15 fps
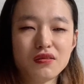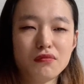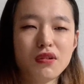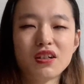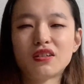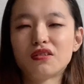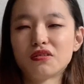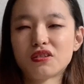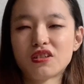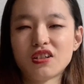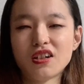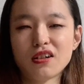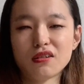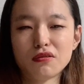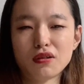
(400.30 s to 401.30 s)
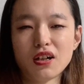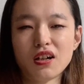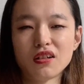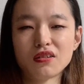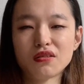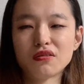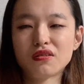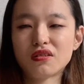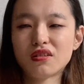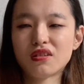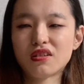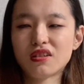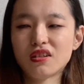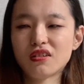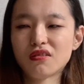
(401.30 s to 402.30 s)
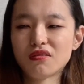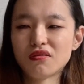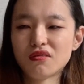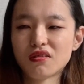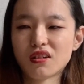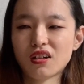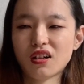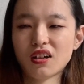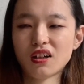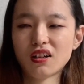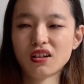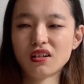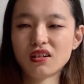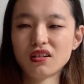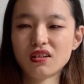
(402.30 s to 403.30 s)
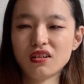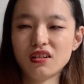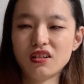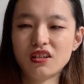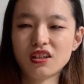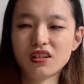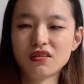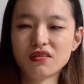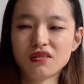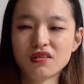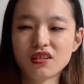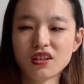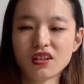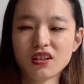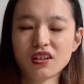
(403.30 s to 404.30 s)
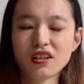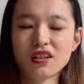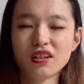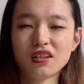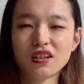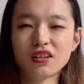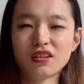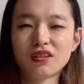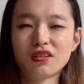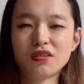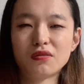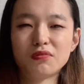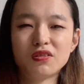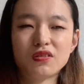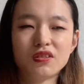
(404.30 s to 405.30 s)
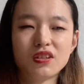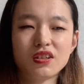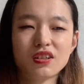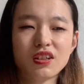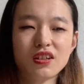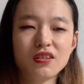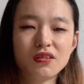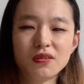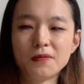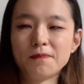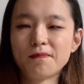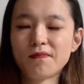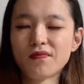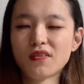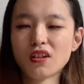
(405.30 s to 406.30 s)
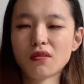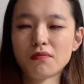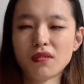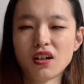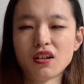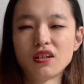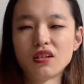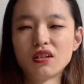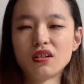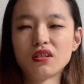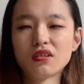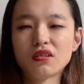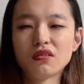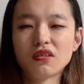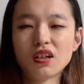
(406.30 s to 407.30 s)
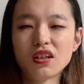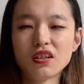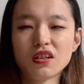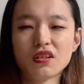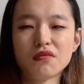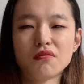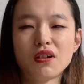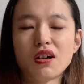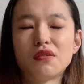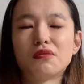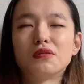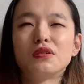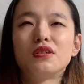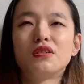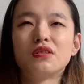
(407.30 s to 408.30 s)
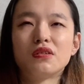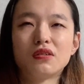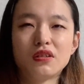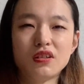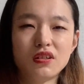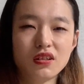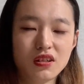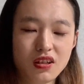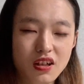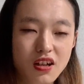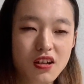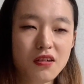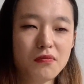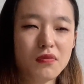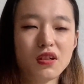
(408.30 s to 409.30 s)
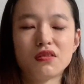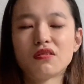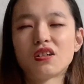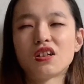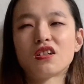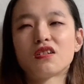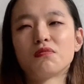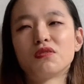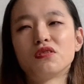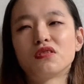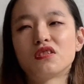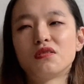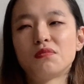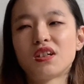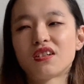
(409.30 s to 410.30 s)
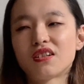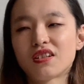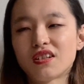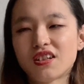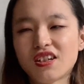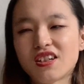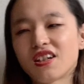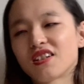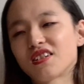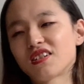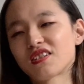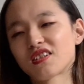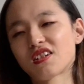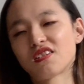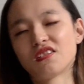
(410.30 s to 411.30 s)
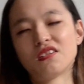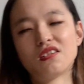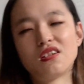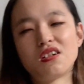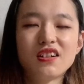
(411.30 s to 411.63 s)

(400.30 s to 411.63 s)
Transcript: 割とちらほらそっちの方がいてるんじゃないかなって思うんですけどまあその話は置いといて、まあ、その話も含めてなんですけど